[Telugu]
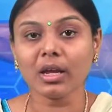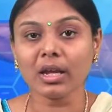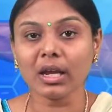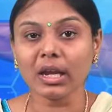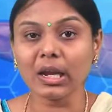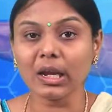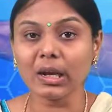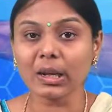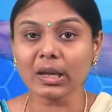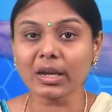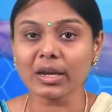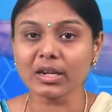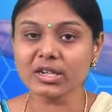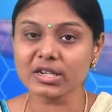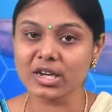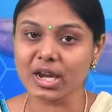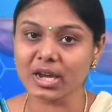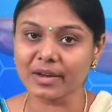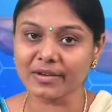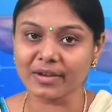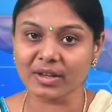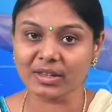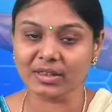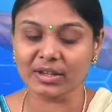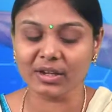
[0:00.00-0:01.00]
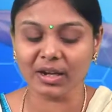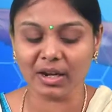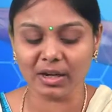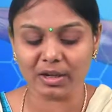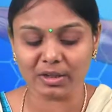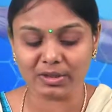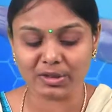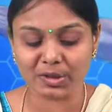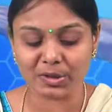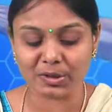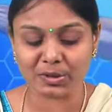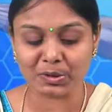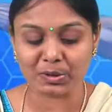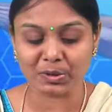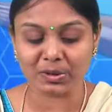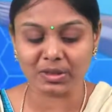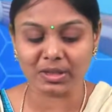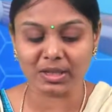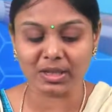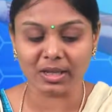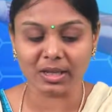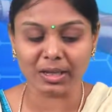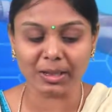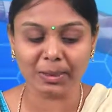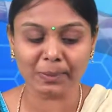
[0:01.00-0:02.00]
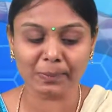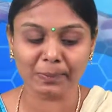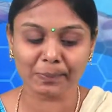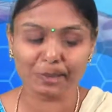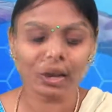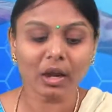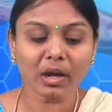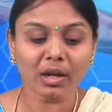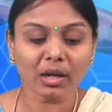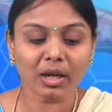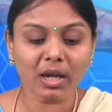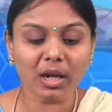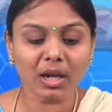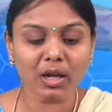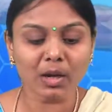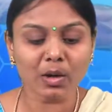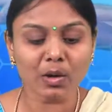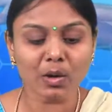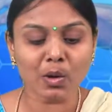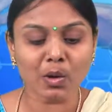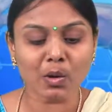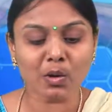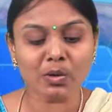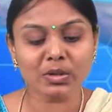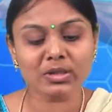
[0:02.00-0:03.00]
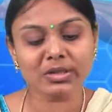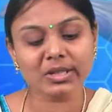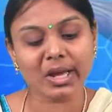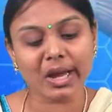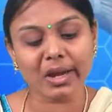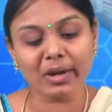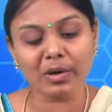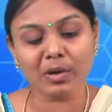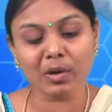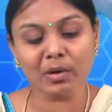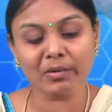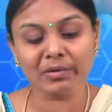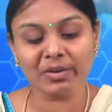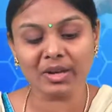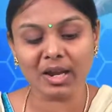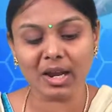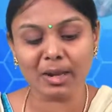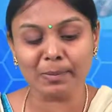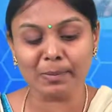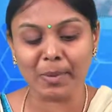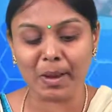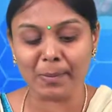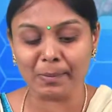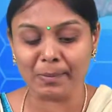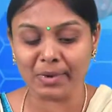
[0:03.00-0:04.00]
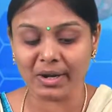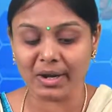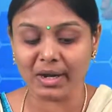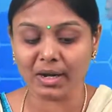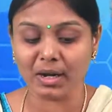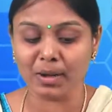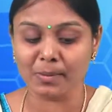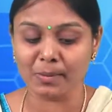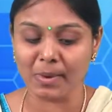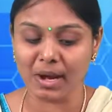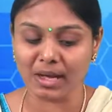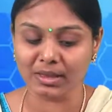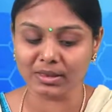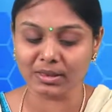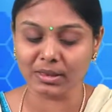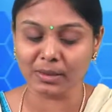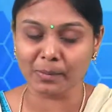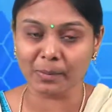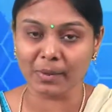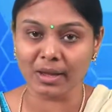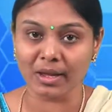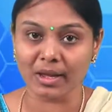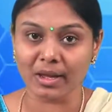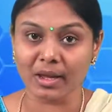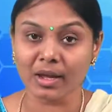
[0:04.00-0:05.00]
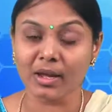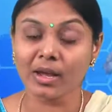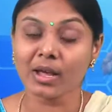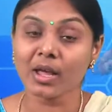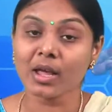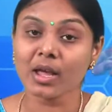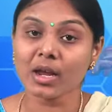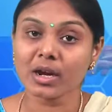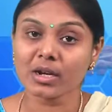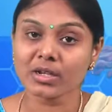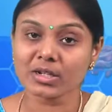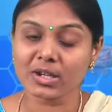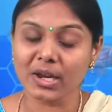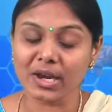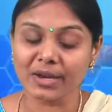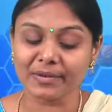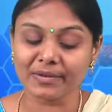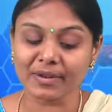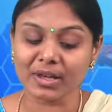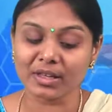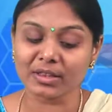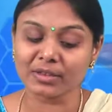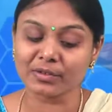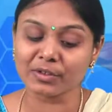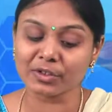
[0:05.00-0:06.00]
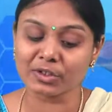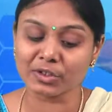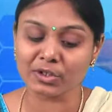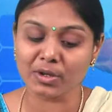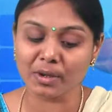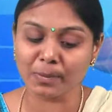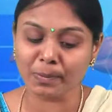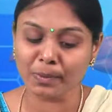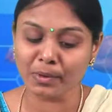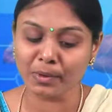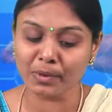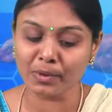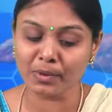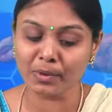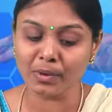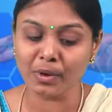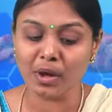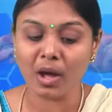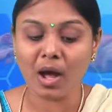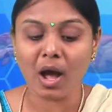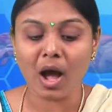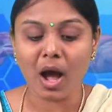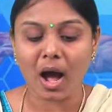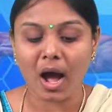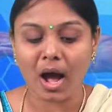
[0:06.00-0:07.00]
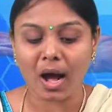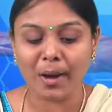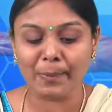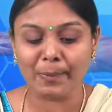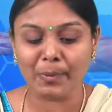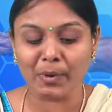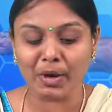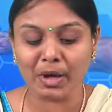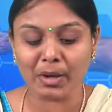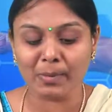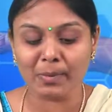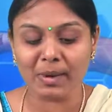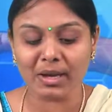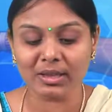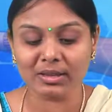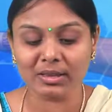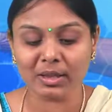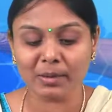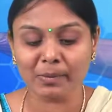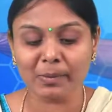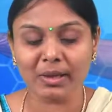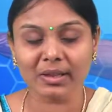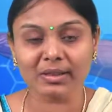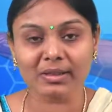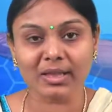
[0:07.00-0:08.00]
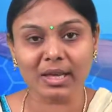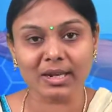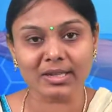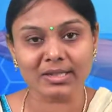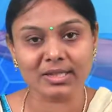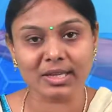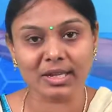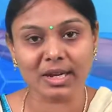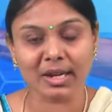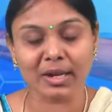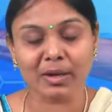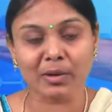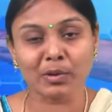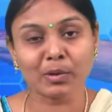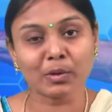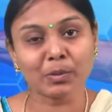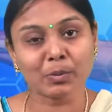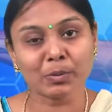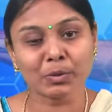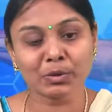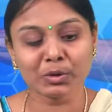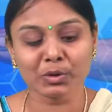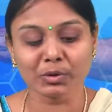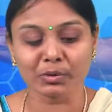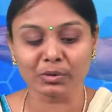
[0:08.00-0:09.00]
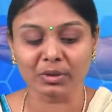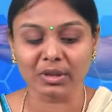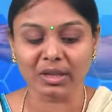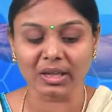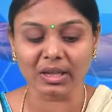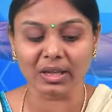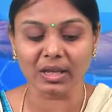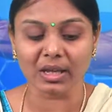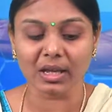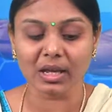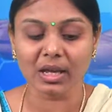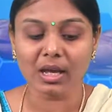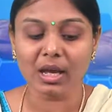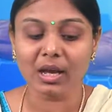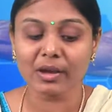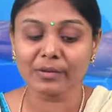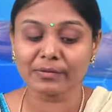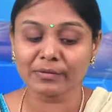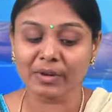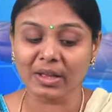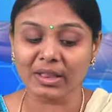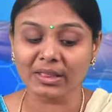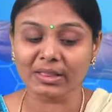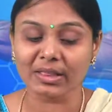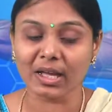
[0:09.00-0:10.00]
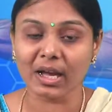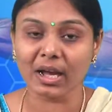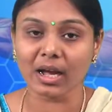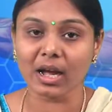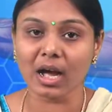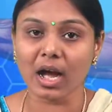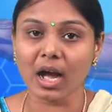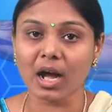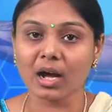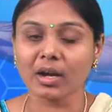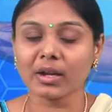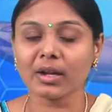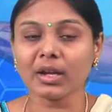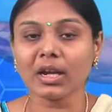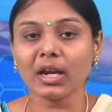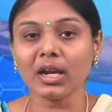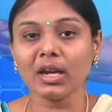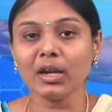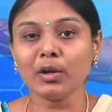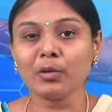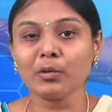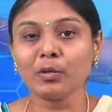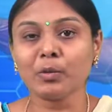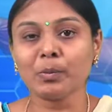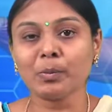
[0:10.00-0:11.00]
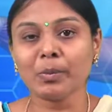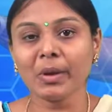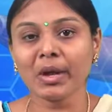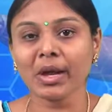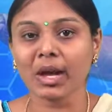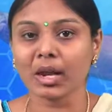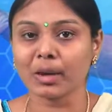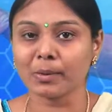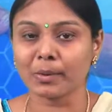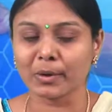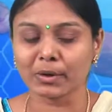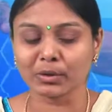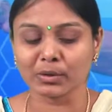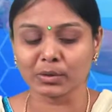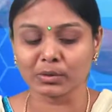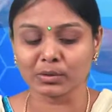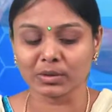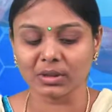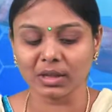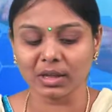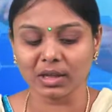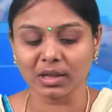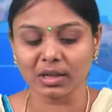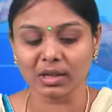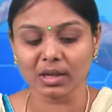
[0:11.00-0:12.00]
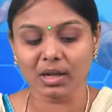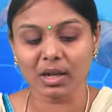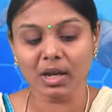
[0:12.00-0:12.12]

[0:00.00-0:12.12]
కీలుకి క్షయవ్యాధిని కలుగజేస్తుంది కీలులో సైనోవియల్ మెంబ్రెయిన్కి మాత్రమే క్షయవ్యాధి వచ్చినప్పుడు ఆ పొర మాత్రమే దలసరై ఉబ్బుతుంది ఫలితంగా కీలు ఉబ్బి కనబడుతుంది